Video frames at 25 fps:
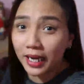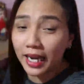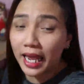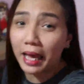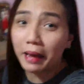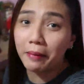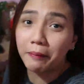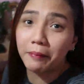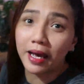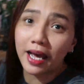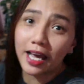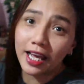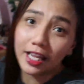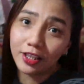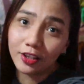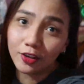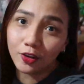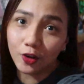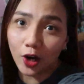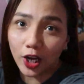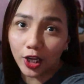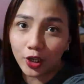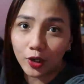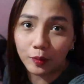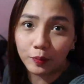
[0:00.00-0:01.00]
malaman
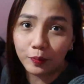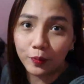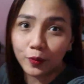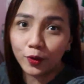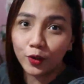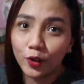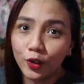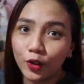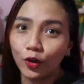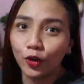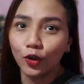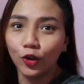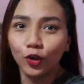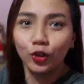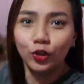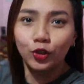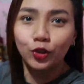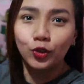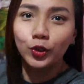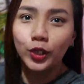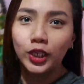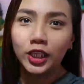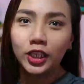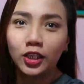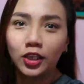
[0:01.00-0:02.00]
kung ano po yung
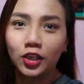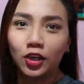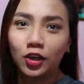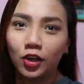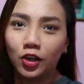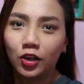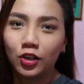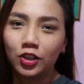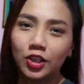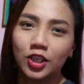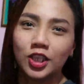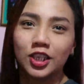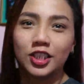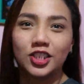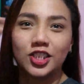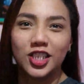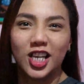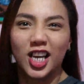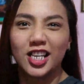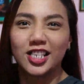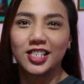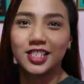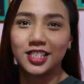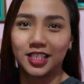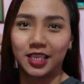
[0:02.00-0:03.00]
lulutuin ko,
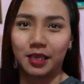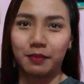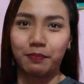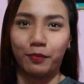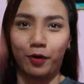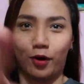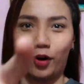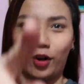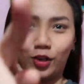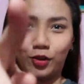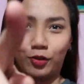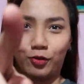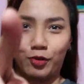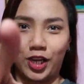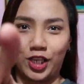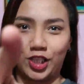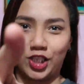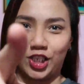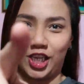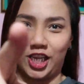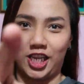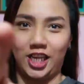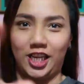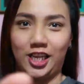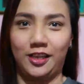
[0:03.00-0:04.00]
just keep on
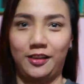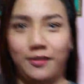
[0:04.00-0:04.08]
watching.